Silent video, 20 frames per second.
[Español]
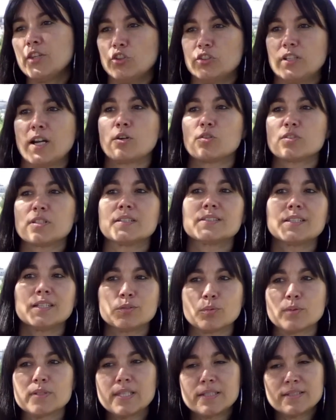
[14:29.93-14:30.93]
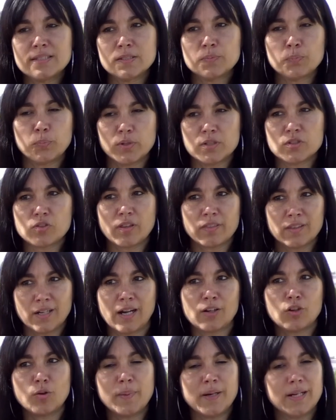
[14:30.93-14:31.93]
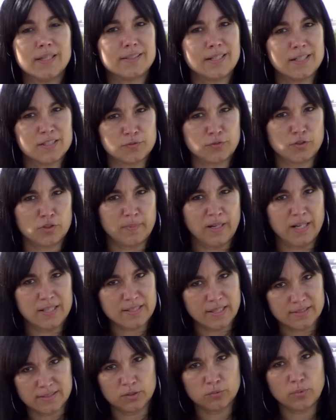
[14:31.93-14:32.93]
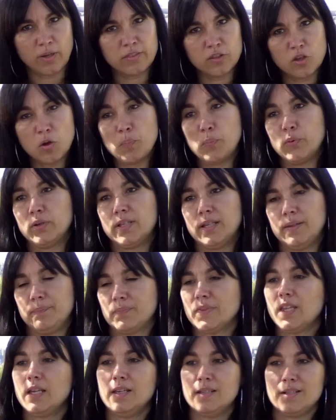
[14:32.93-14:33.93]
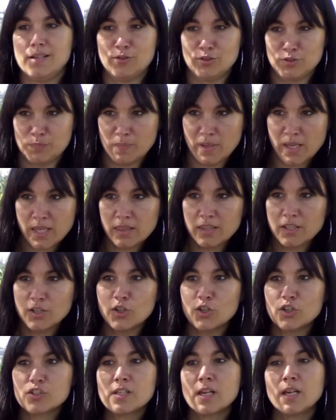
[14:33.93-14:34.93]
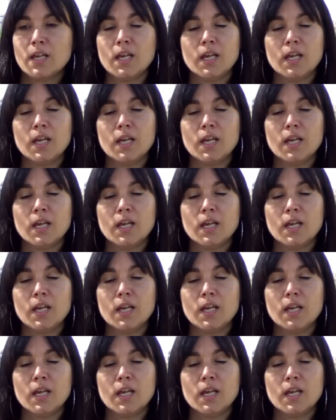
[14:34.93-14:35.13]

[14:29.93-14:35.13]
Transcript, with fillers: y otra cosa es que tú estés dispuesto a hacer algo para transformar esa situación, porque en los medios,